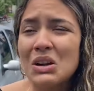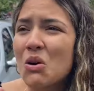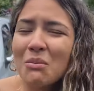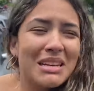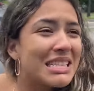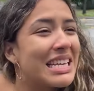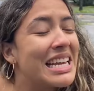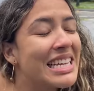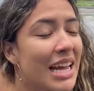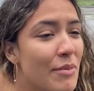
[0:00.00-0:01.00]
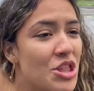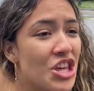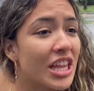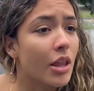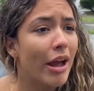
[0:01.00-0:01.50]
Como assim,
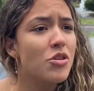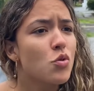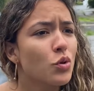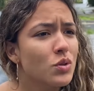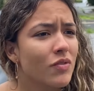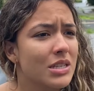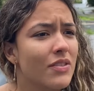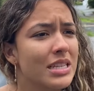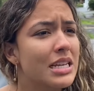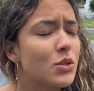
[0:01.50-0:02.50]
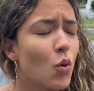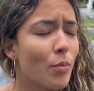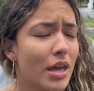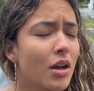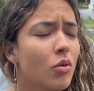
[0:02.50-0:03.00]
demitida? Não é justo você fazer isso
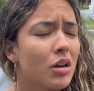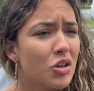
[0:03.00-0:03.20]
comigo.